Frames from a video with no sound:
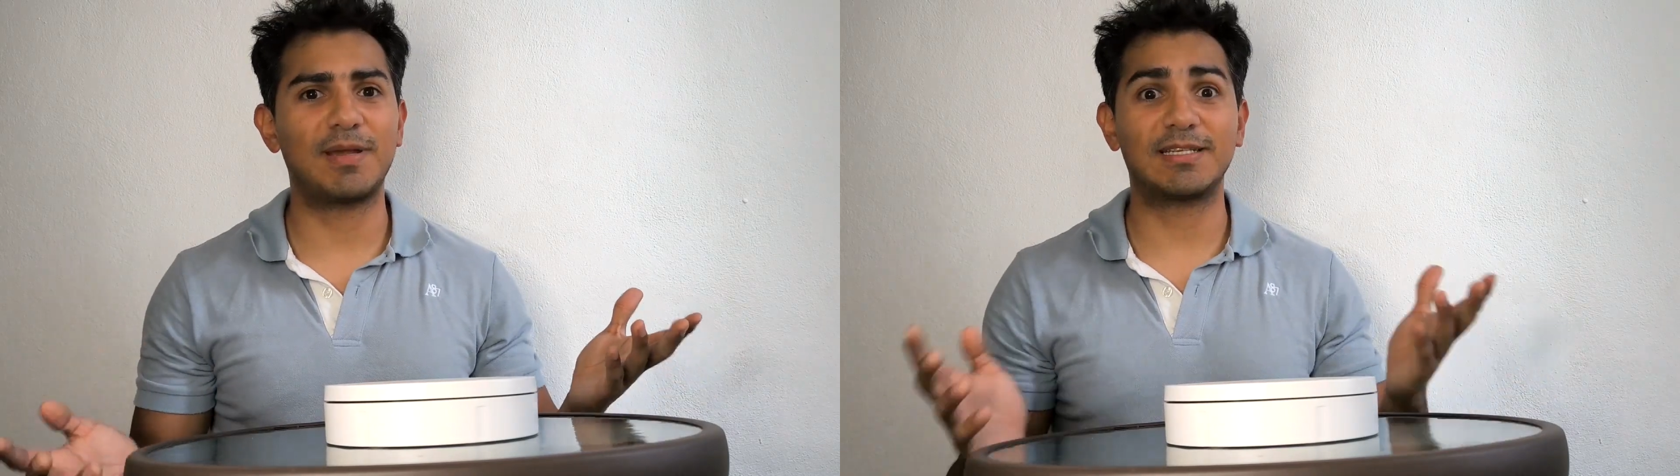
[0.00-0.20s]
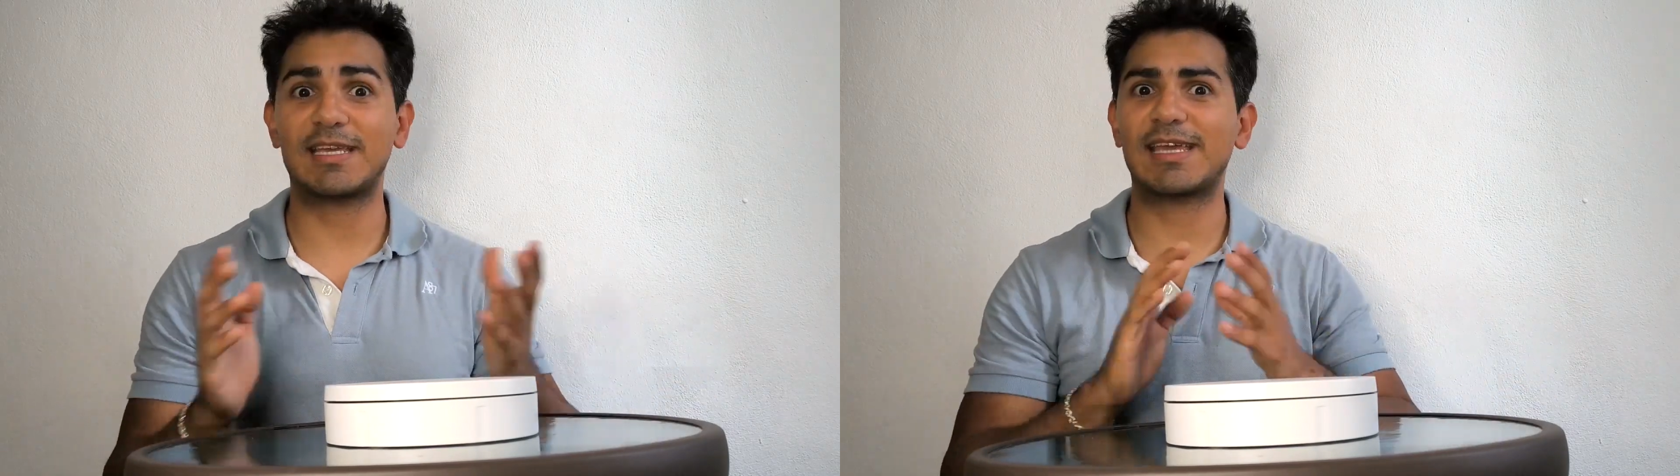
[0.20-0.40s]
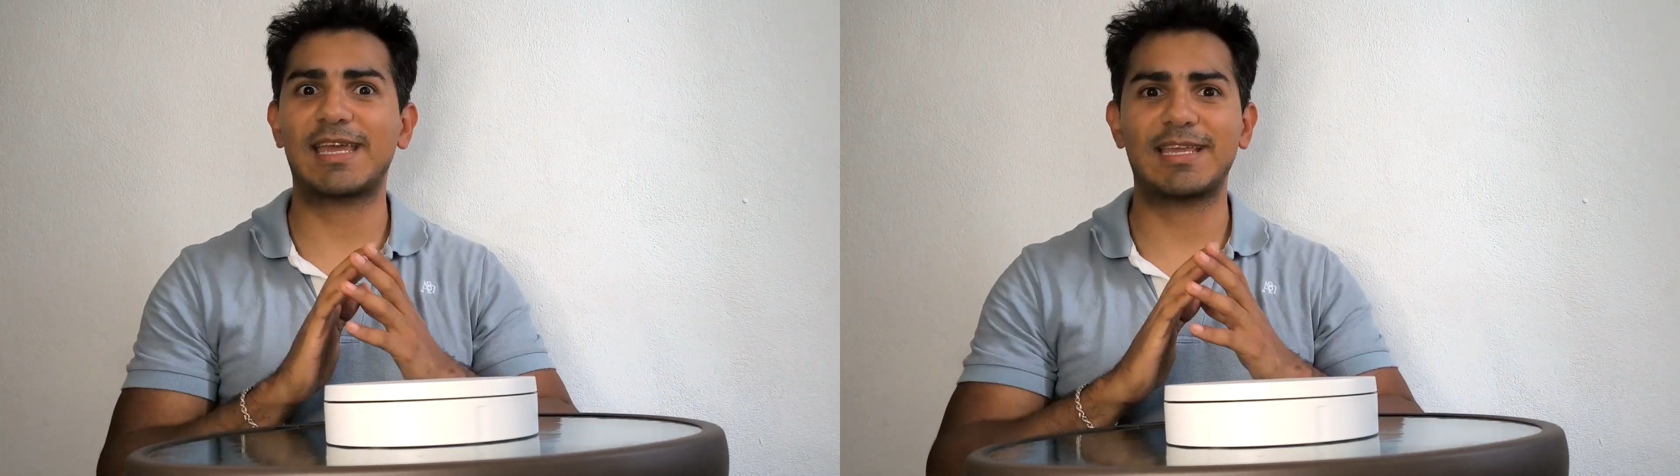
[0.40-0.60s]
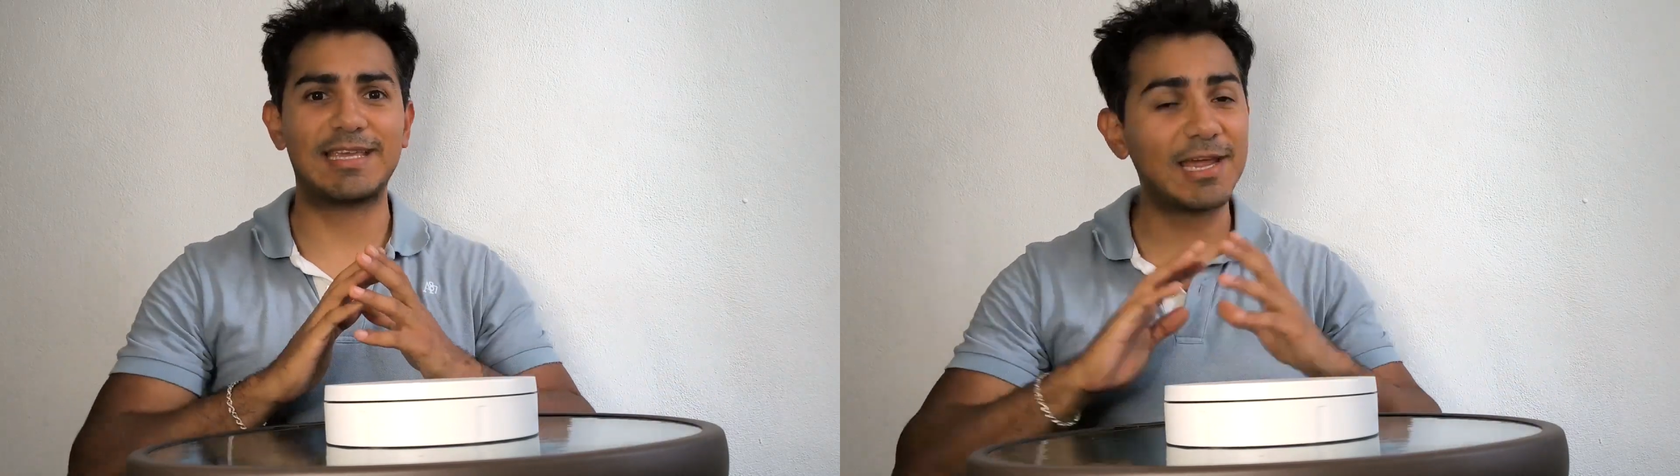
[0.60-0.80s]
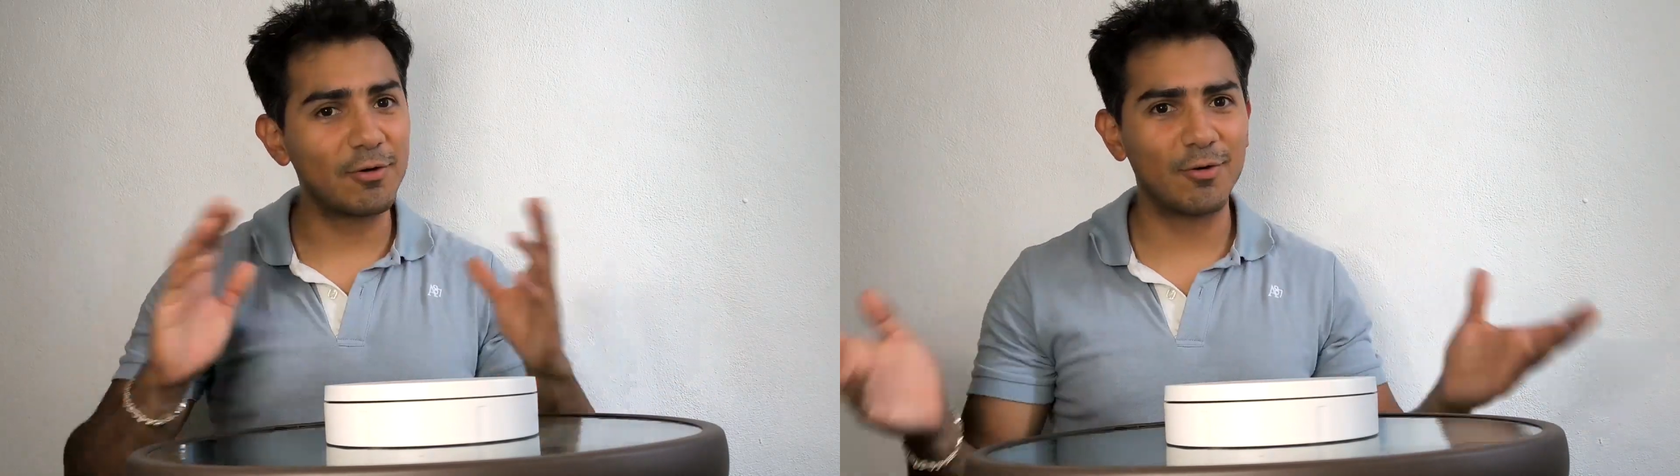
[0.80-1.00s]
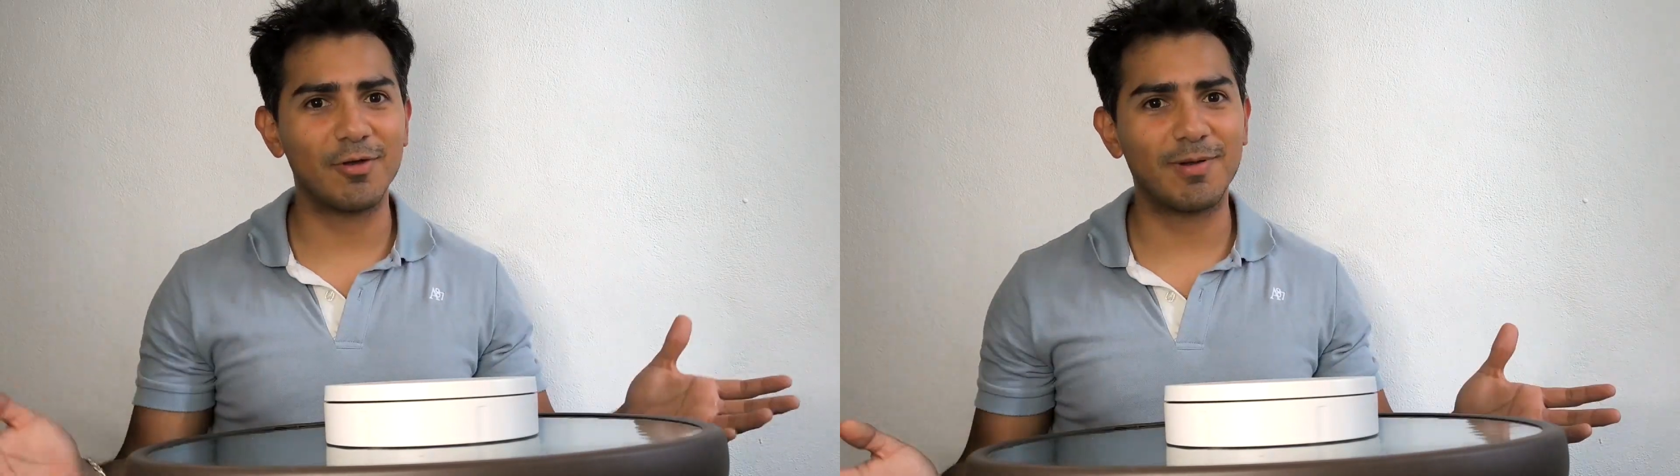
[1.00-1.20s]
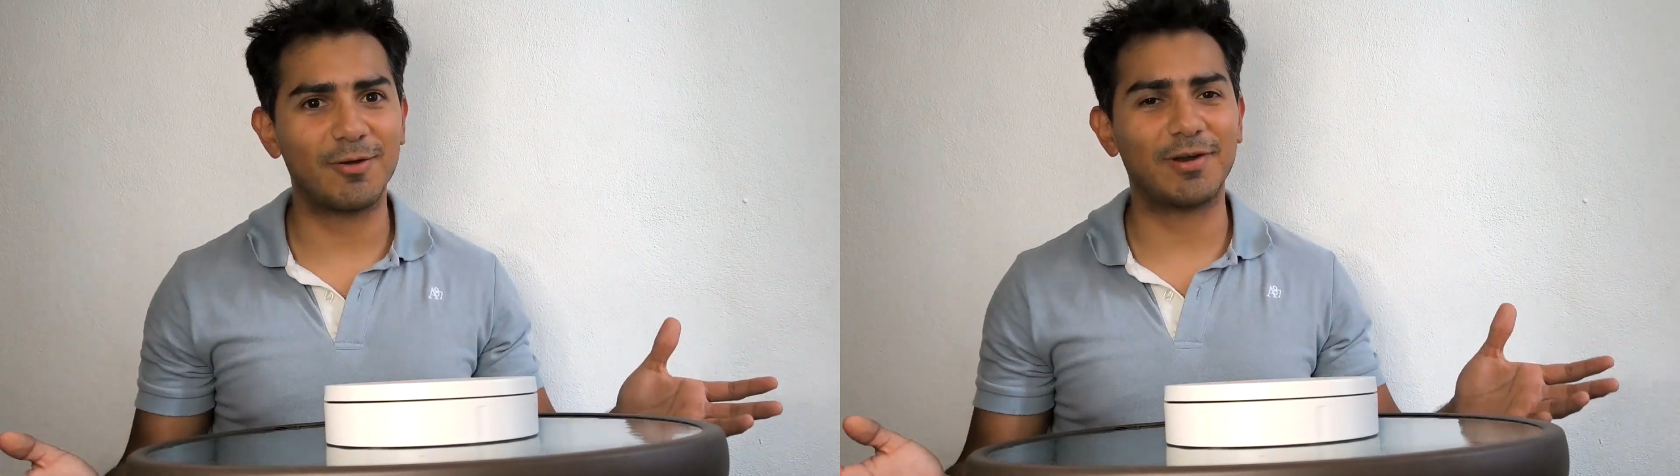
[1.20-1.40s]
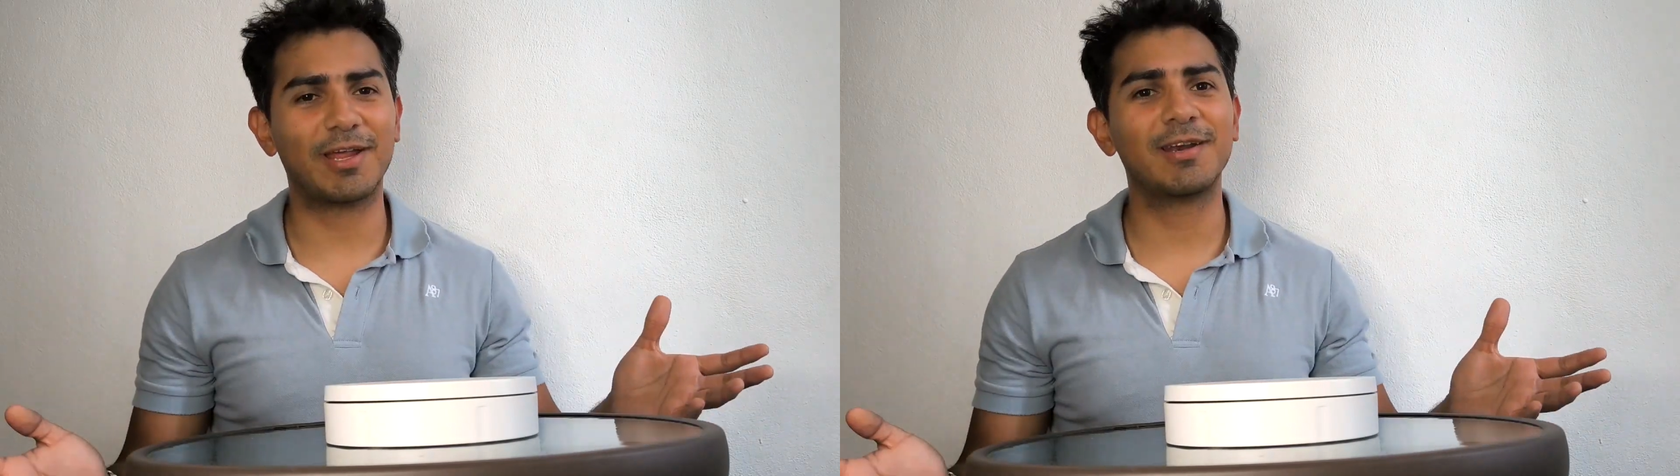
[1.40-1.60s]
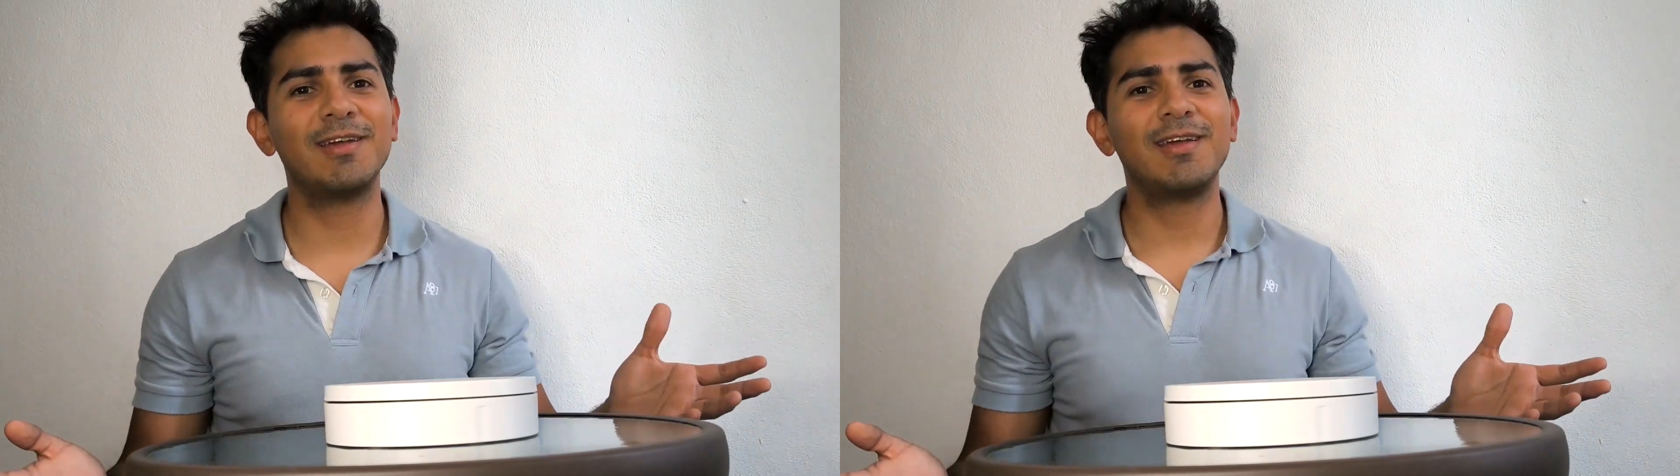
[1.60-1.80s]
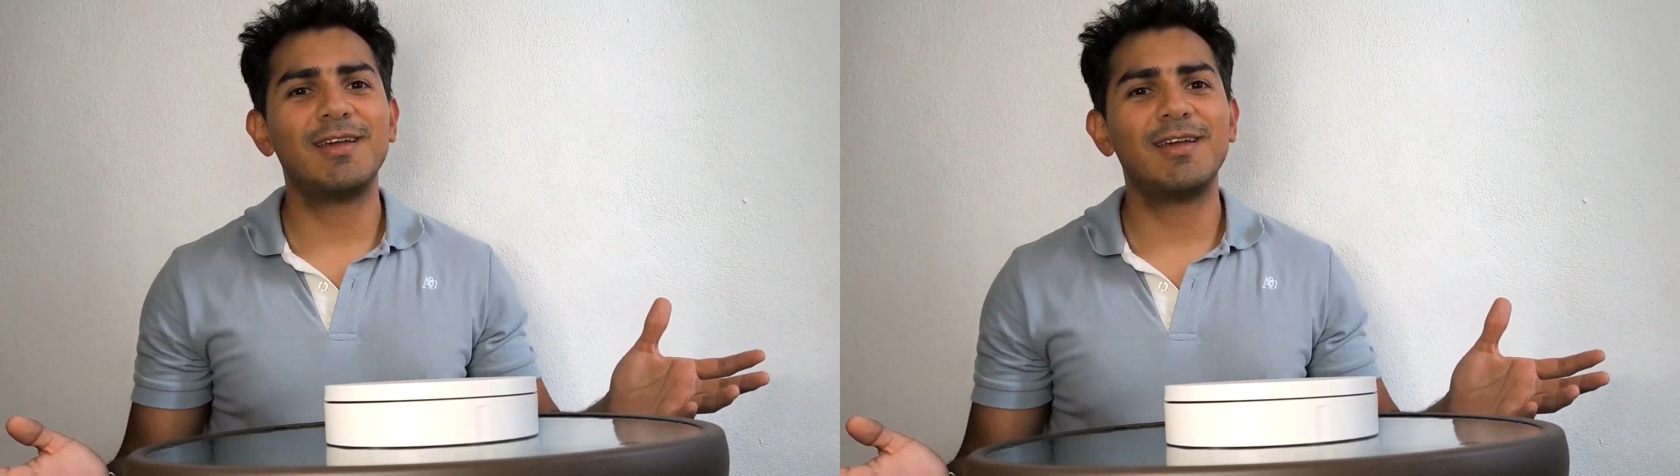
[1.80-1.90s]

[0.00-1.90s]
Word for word: Pensé que ya no lo iba a lograr